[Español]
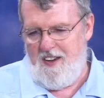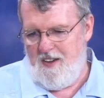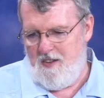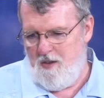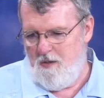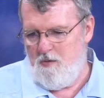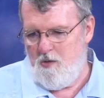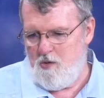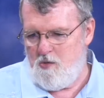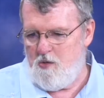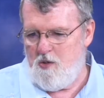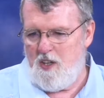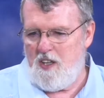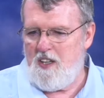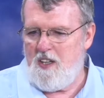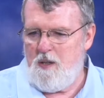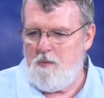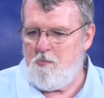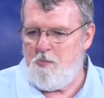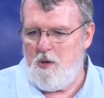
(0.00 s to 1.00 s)
Somos un
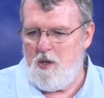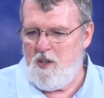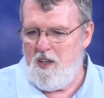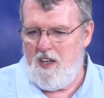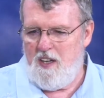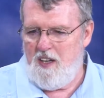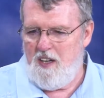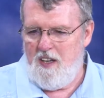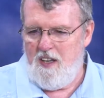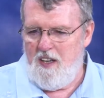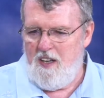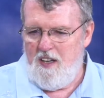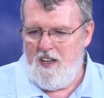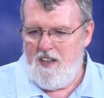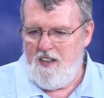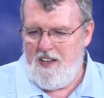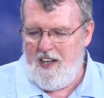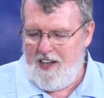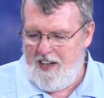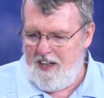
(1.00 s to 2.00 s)
equipo de,
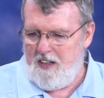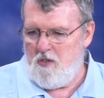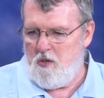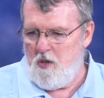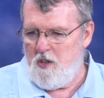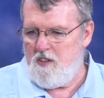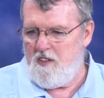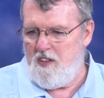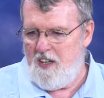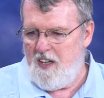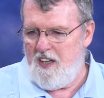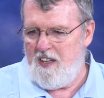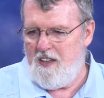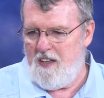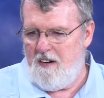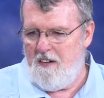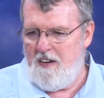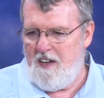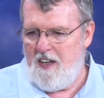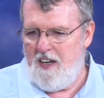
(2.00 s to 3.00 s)
de 14 que
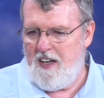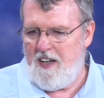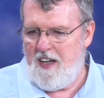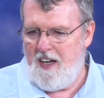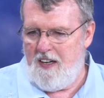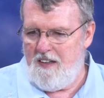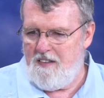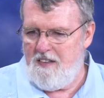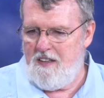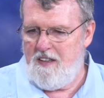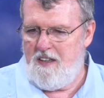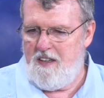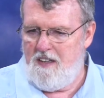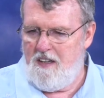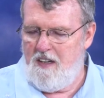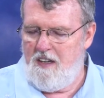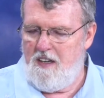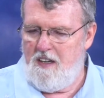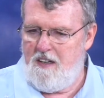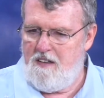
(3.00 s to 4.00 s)
trabajan en la casa
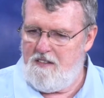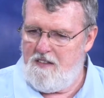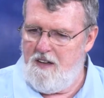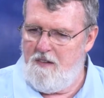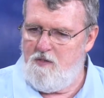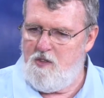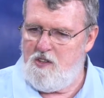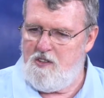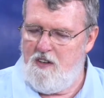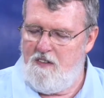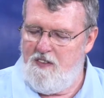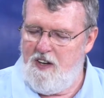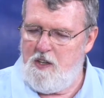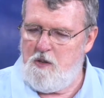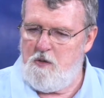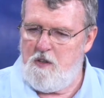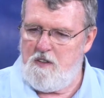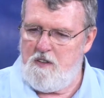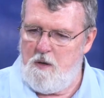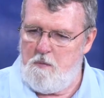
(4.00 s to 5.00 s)
y, estamos
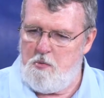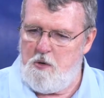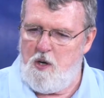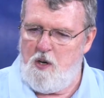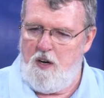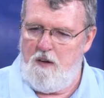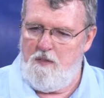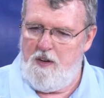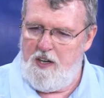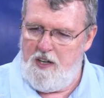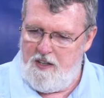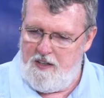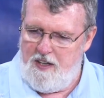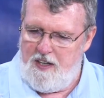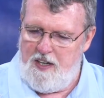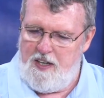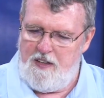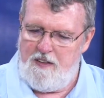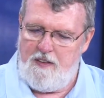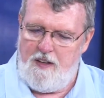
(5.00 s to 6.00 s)
llevando este programa
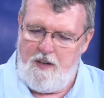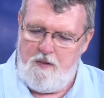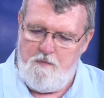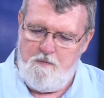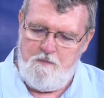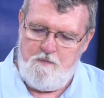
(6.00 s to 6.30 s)
adelante.